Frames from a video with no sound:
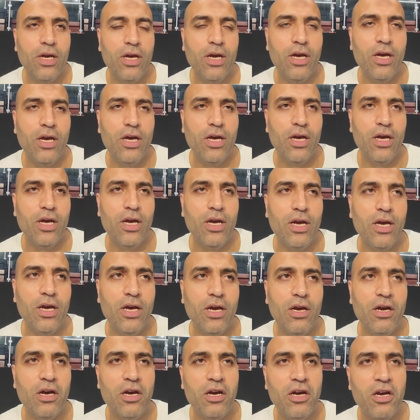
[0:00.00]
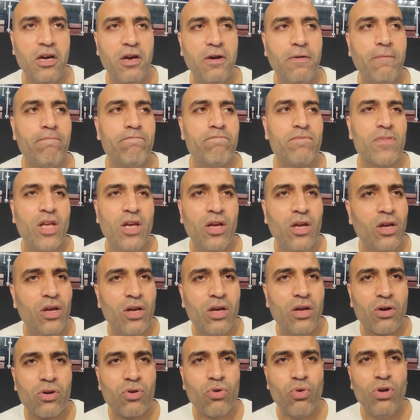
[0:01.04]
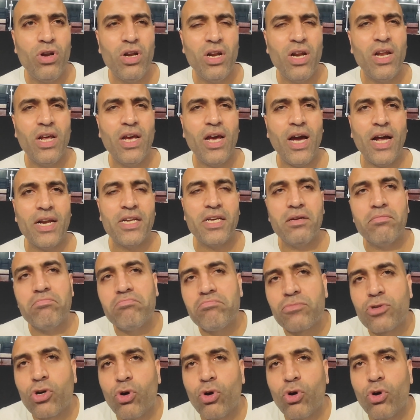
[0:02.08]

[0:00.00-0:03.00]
آه كل يعني